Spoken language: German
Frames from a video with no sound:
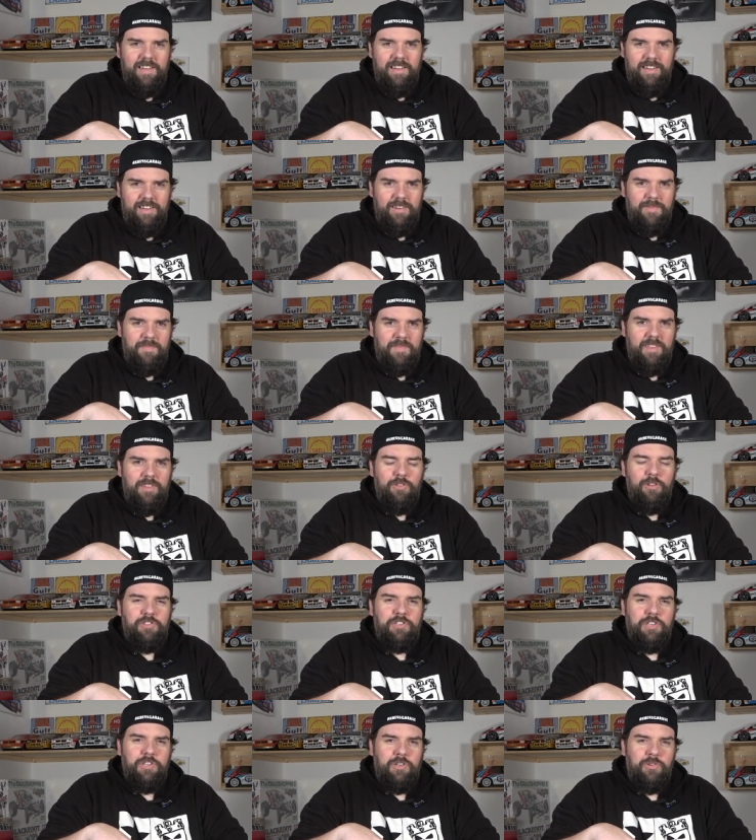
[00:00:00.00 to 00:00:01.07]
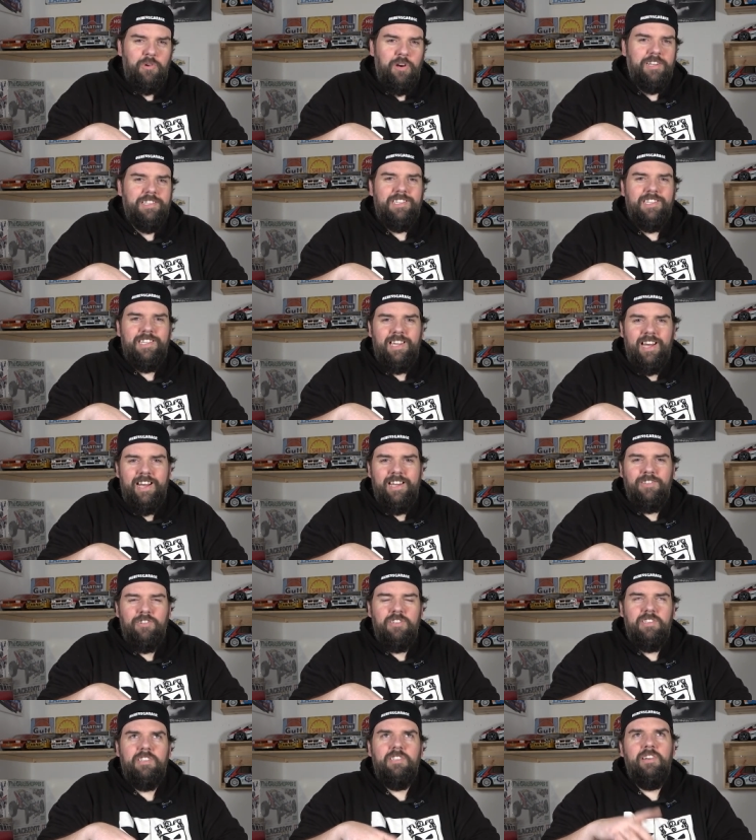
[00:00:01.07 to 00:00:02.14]
1990,
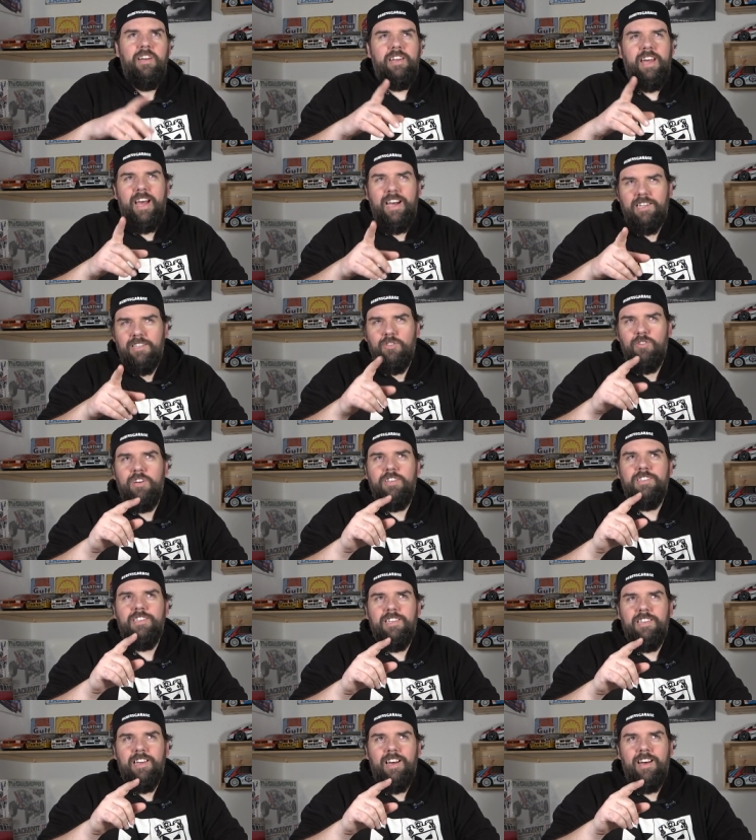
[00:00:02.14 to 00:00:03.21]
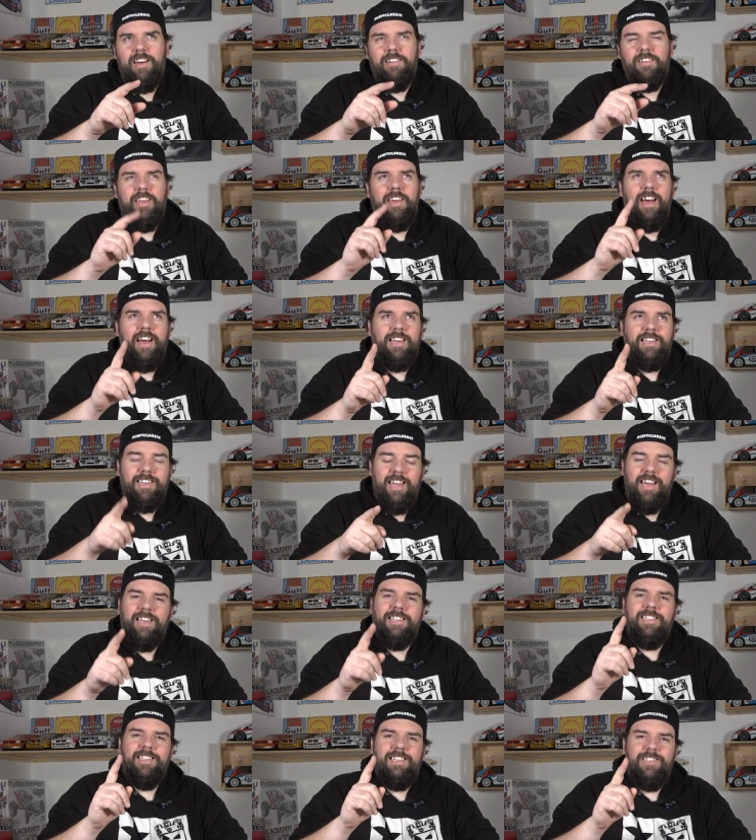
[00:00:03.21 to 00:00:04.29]
91, nein, 98, nee,
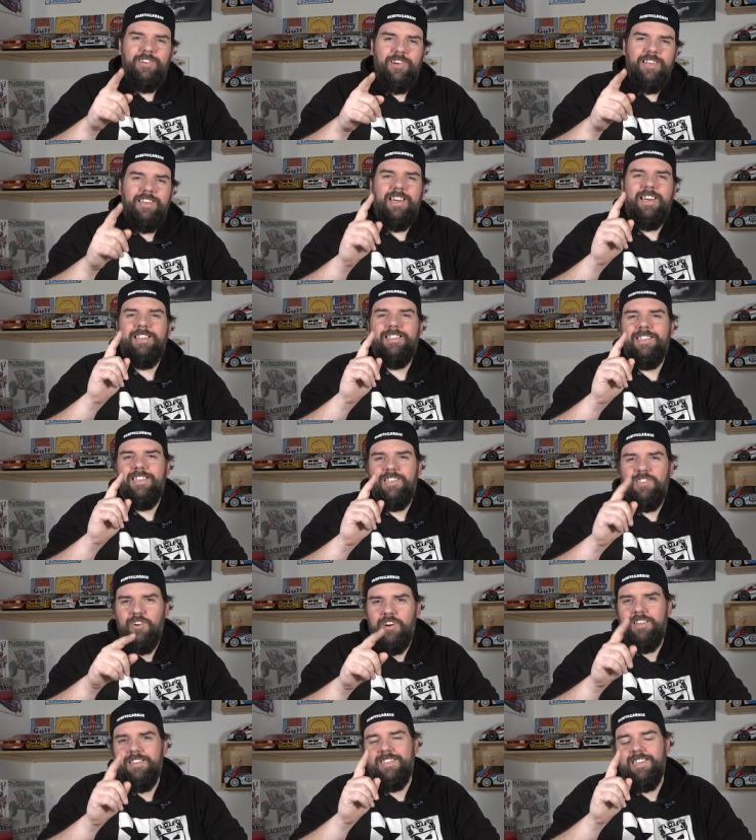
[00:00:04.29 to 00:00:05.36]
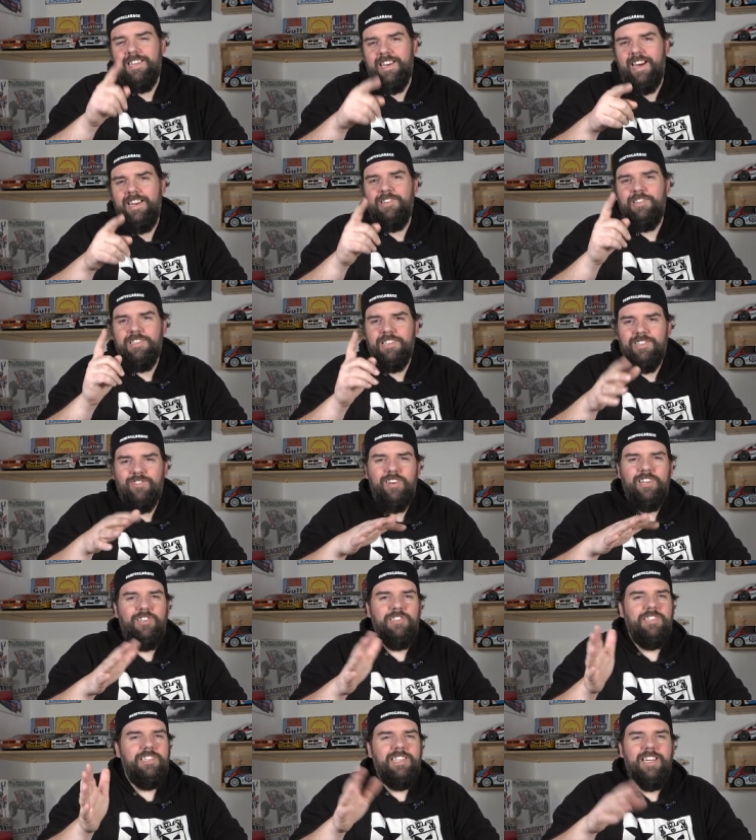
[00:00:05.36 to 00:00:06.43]
88, 89, 90, 91,
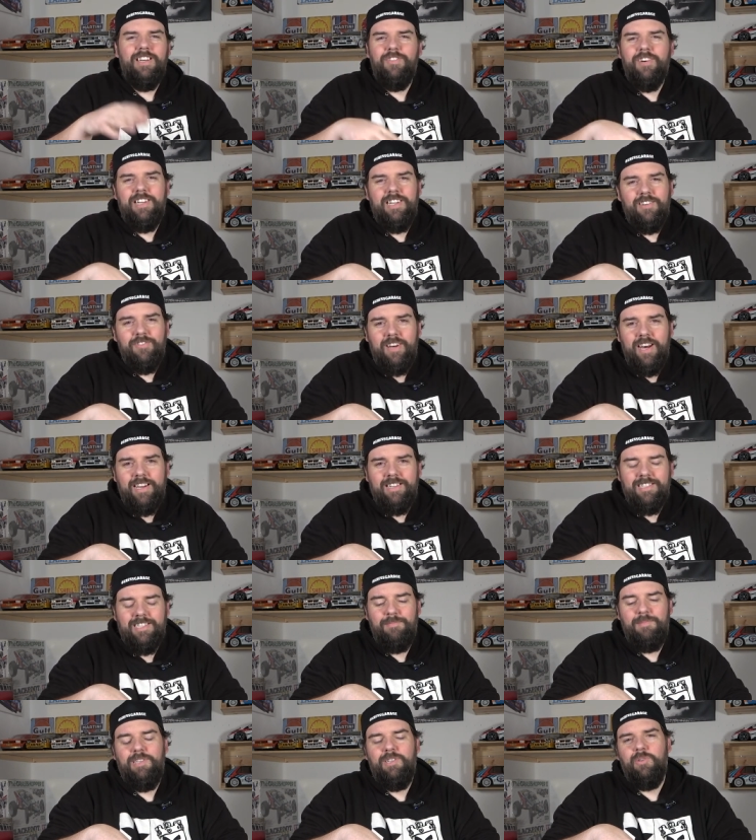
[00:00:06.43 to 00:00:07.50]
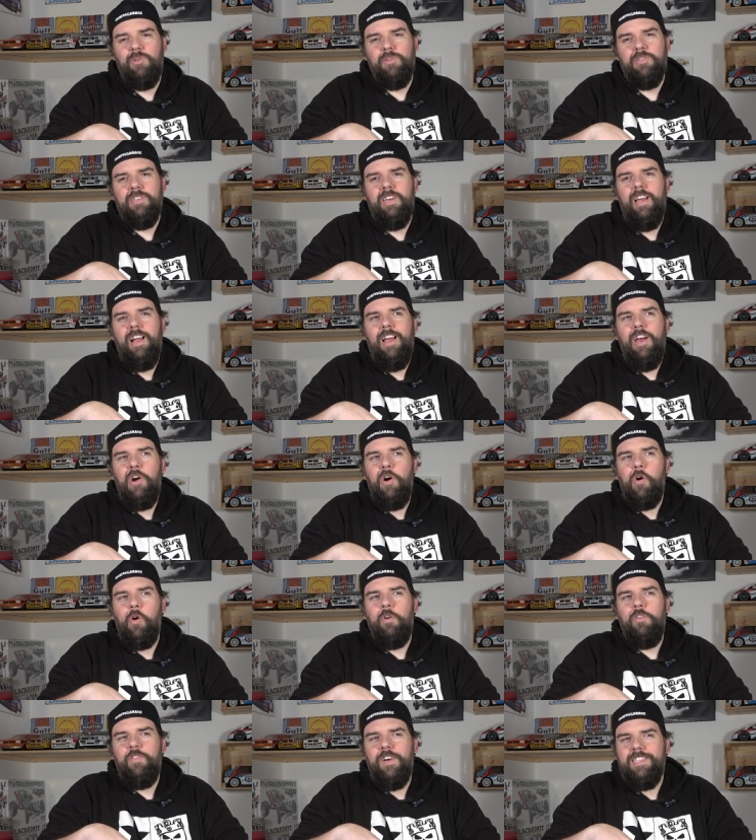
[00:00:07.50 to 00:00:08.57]
92, da war der Wagen ziemlich groß.
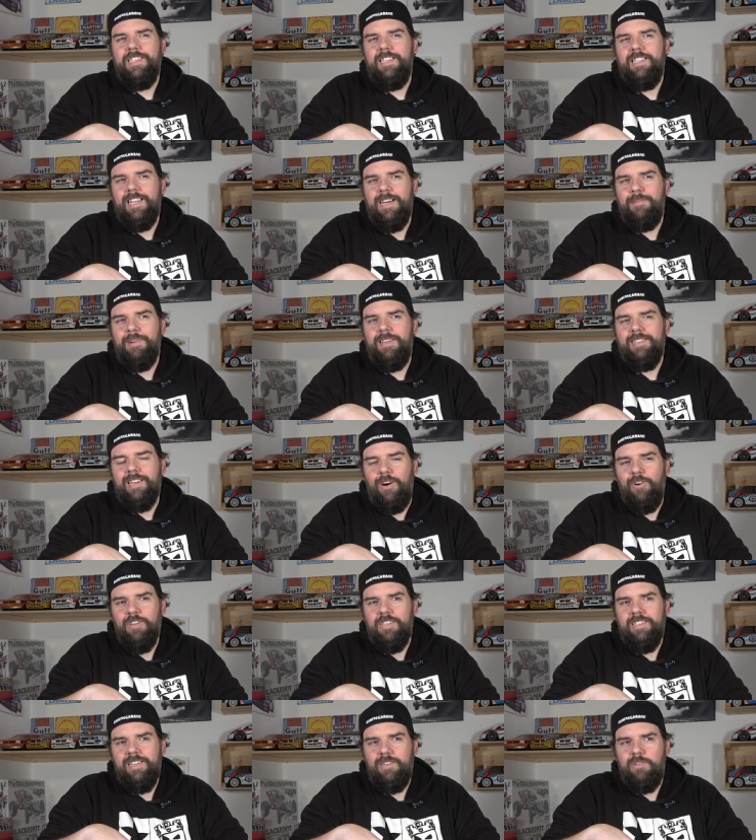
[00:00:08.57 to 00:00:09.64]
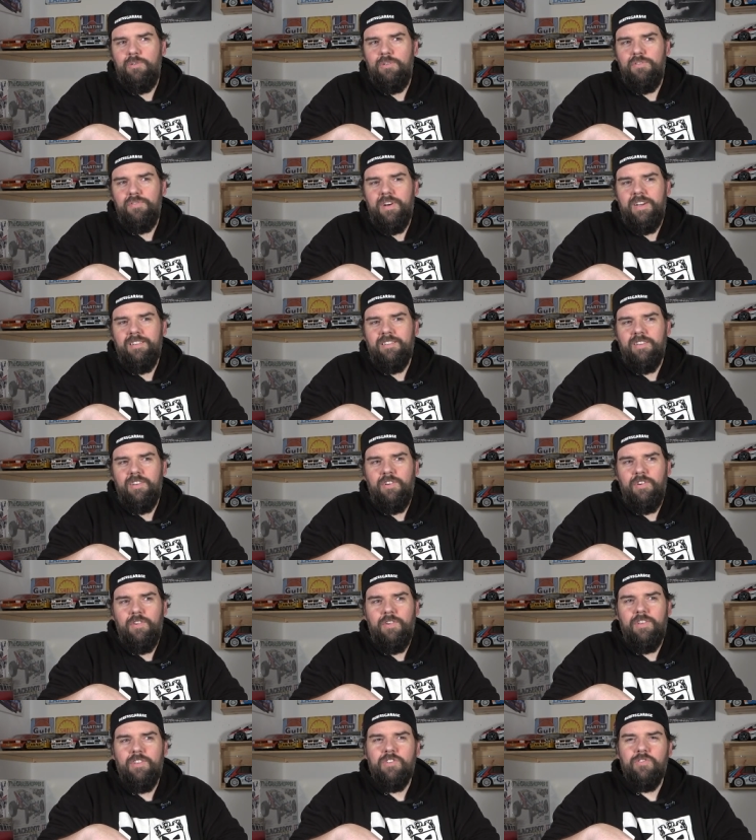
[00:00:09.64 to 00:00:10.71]
Und was ich damals auch sehr cool fand,
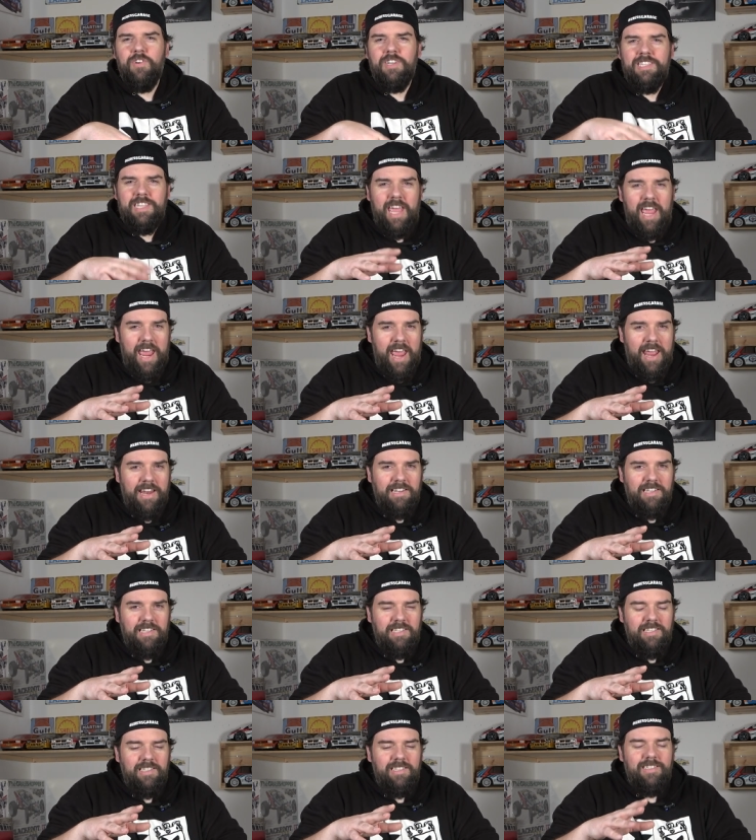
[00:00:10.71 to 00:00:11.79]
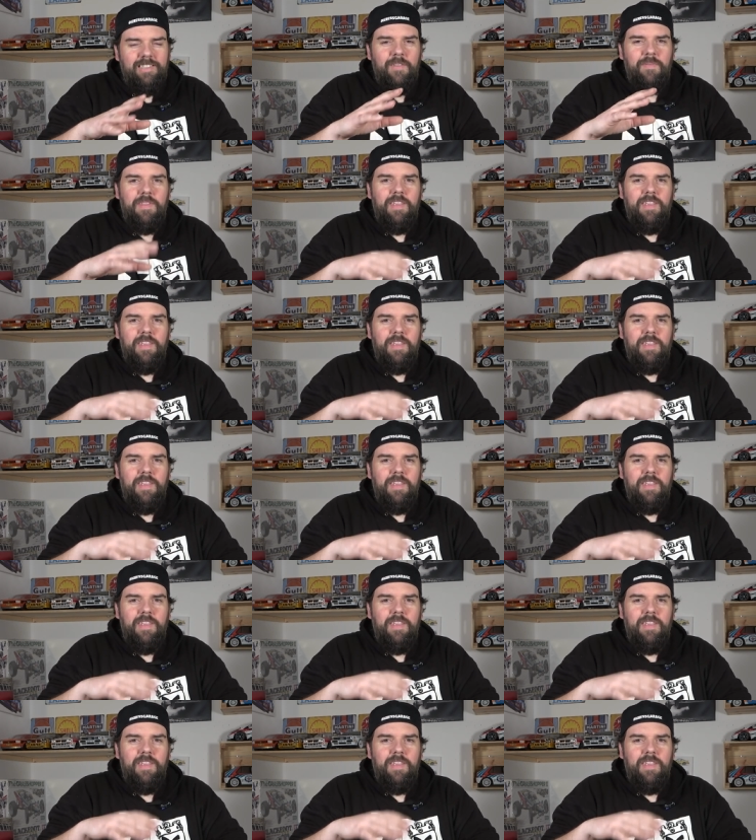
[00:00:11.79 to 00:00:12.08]
sowas ähnliches,